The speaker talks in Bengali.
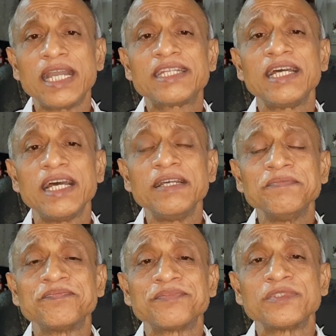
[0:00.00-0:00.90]
একটা
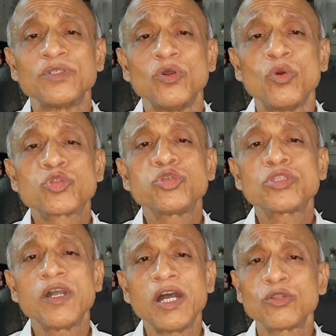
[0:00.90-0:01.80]
ওষুধ
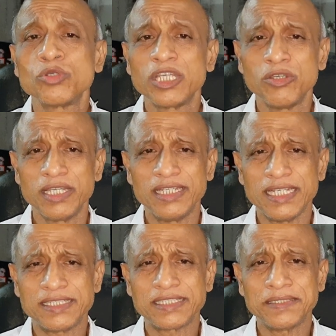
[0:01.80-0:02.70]
খাওয়া রুগী হয়ে
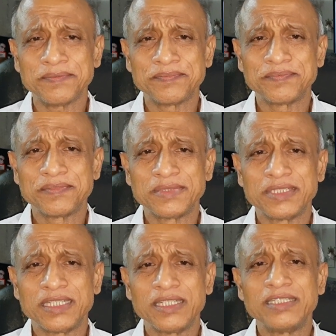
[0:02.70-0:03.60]
যাচ্ছে
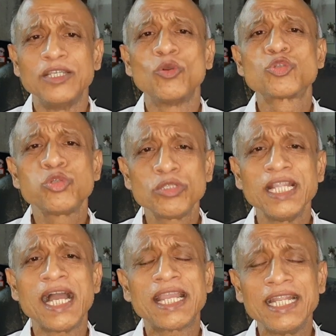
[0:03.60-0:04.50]
যে ওষুধ
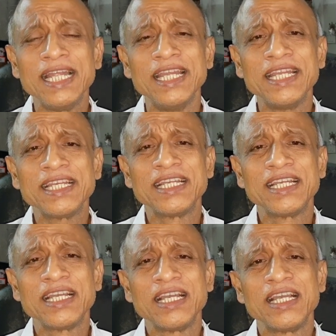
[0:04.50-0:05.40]
না খেলে
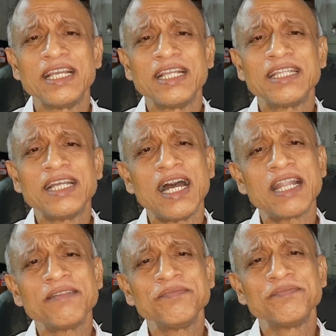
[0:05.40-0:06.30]

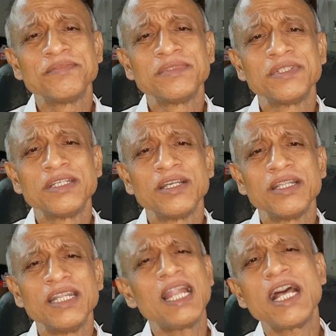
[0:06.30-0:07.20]
তার
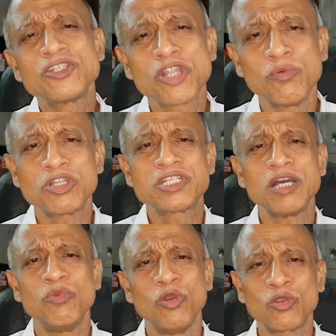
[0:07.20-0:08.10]
নানান
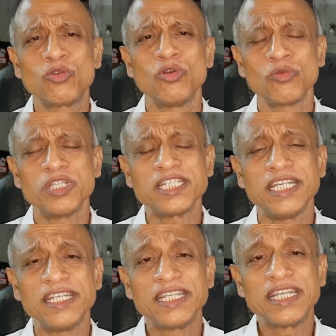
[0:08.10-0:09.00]
সমস্যা ভোগ করবে
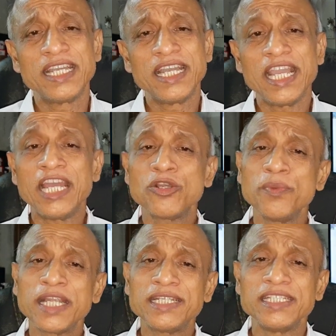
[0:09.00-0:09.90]
সে
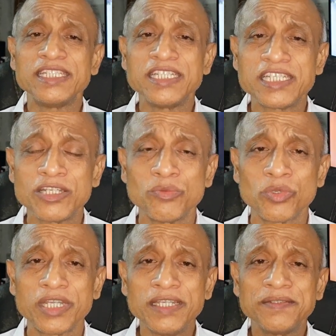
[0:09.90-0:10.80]
এরকম একটা জিনিসের
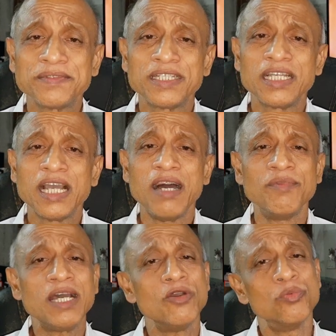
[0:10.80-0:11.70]
উপরে
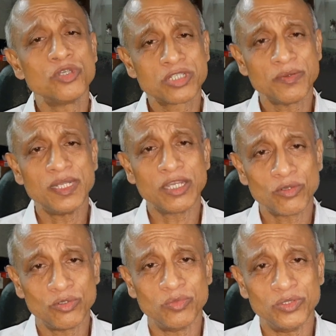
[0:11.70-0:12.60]
আমরা উপস্থাপনা
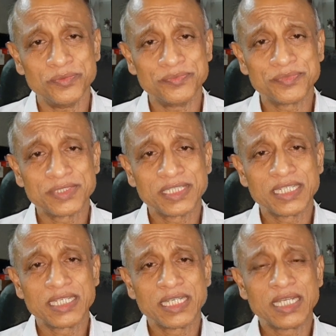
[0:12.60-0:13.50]
করব
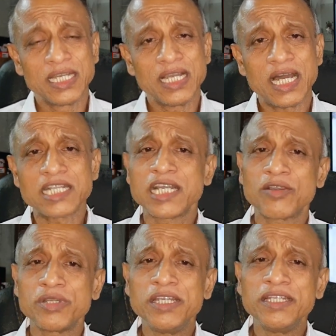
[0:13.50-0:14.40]
আশা
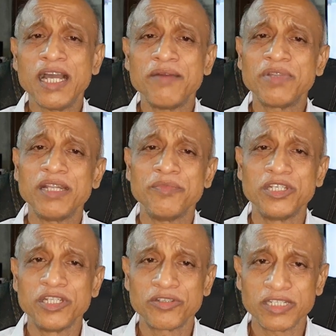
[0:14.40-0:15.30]
করি আপনারা
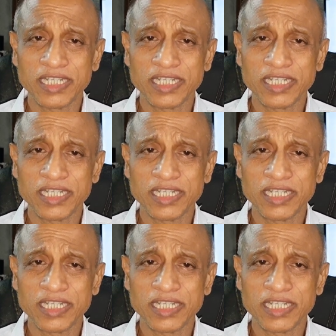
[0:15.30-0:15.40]
ভিডিওতে